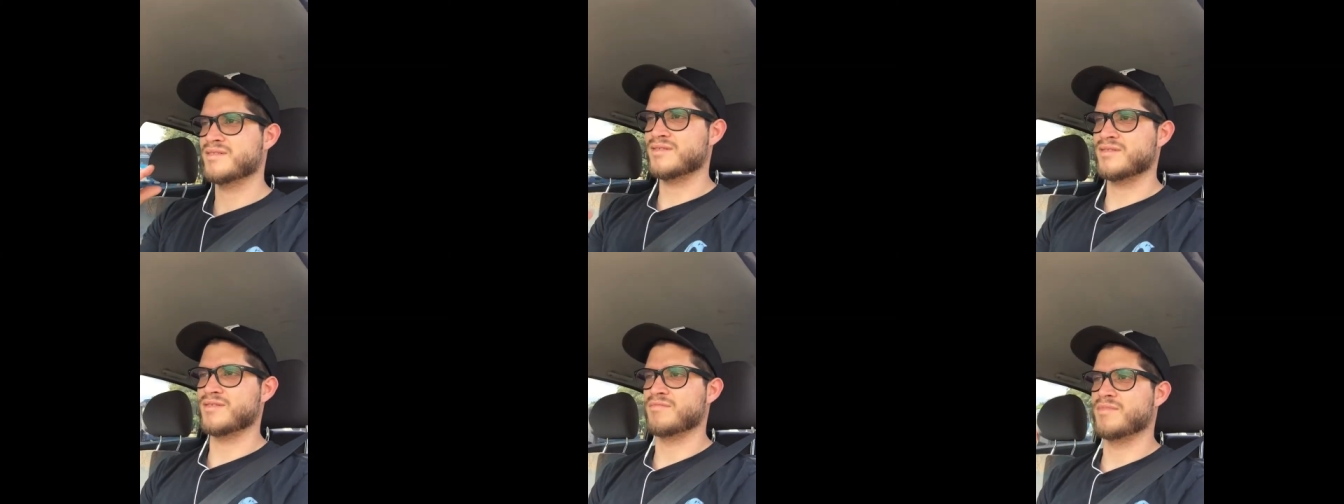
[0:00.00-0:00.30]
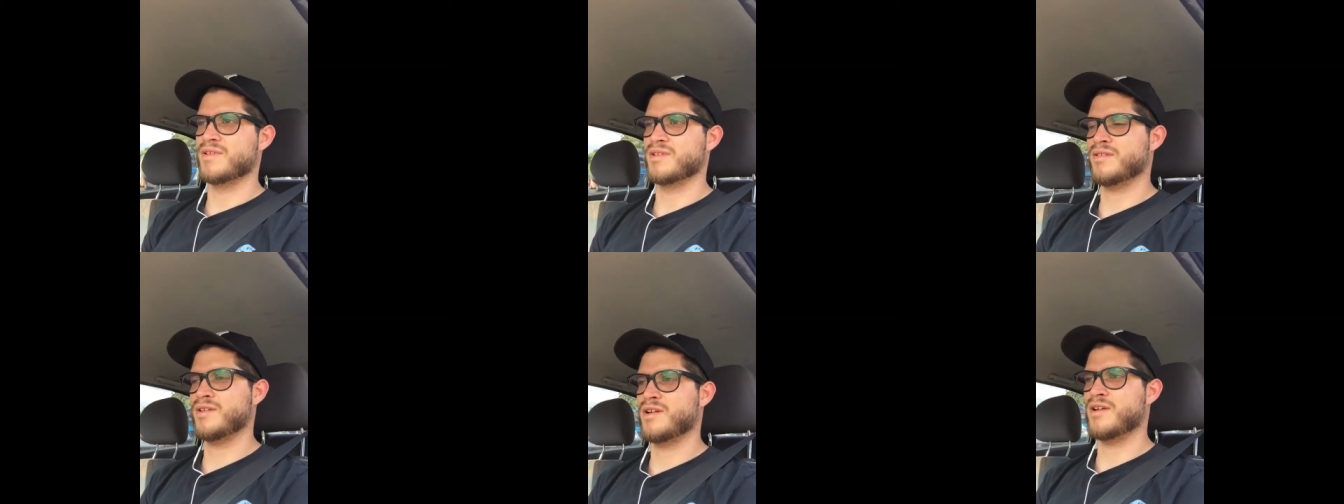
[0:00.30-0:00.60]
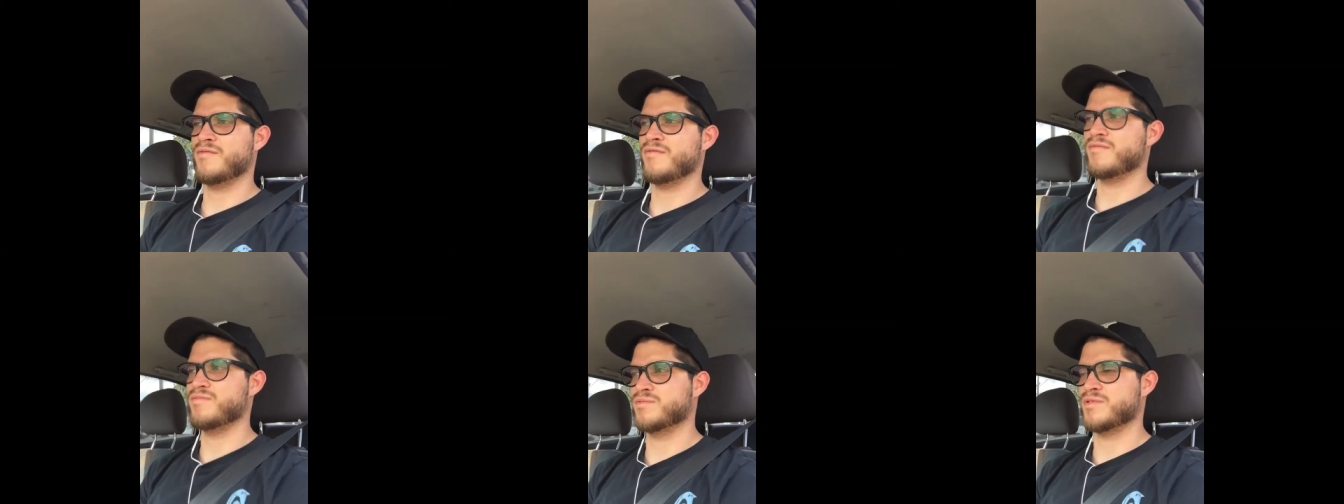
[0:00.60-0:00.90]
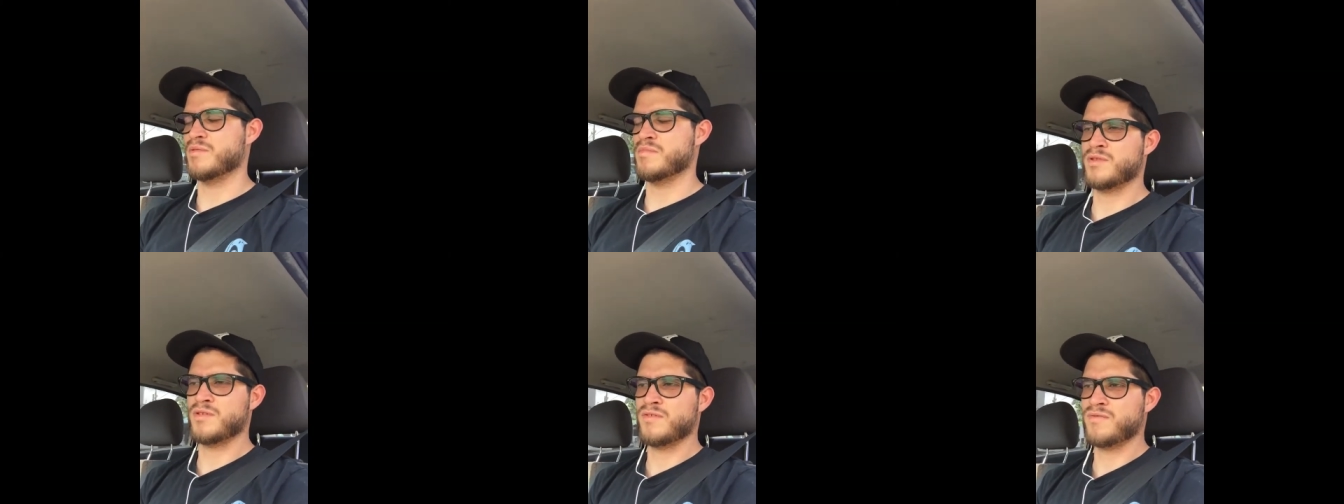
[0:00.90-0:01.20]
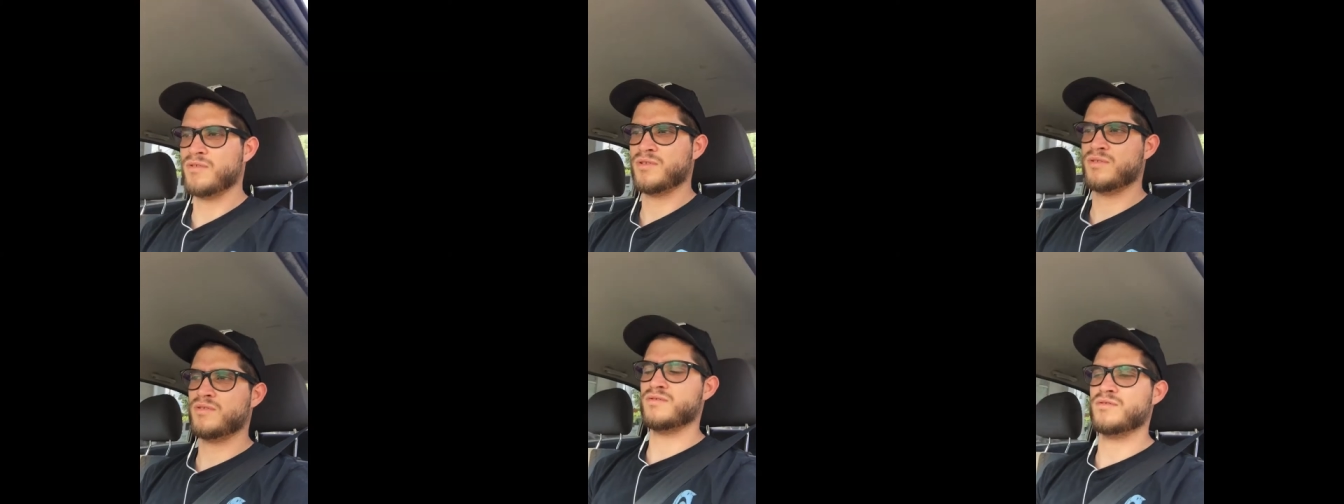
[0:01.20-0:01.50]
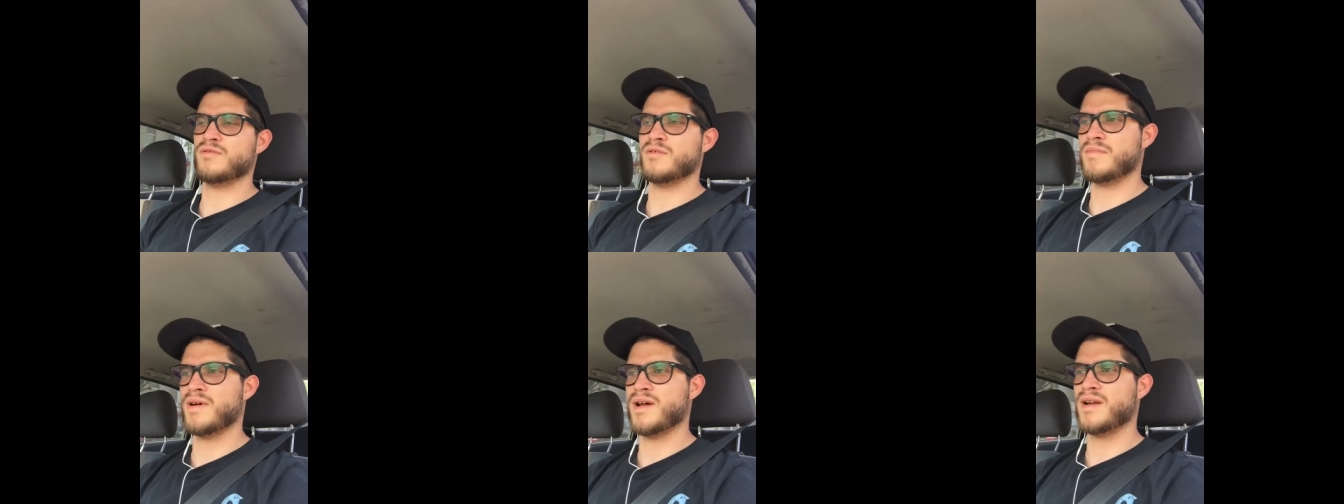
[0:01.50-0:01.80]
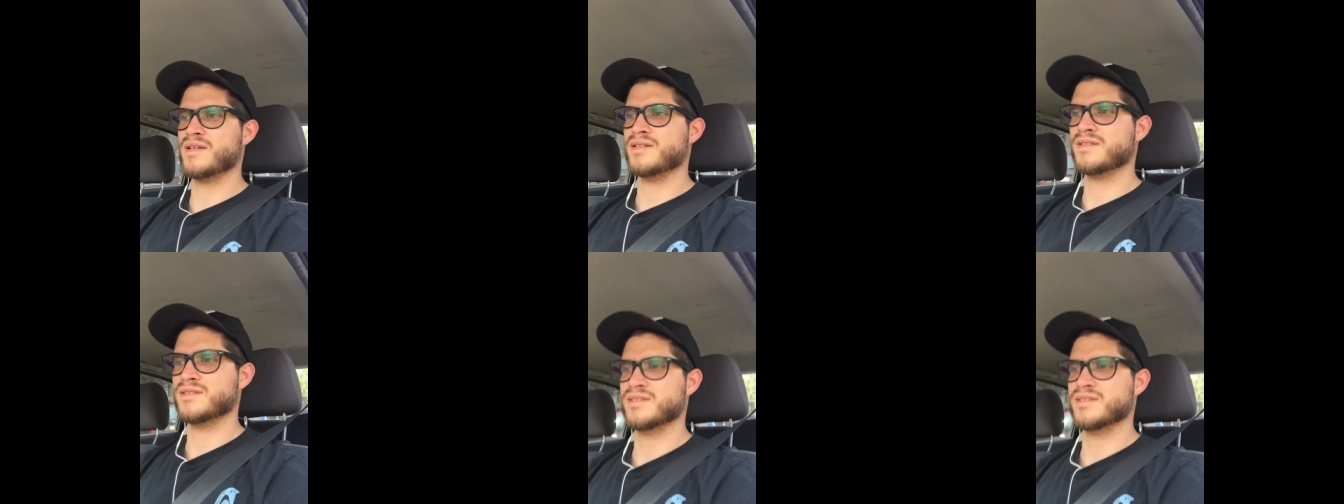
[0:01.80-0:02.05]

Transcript: Tomándole. Tomando fotos normales.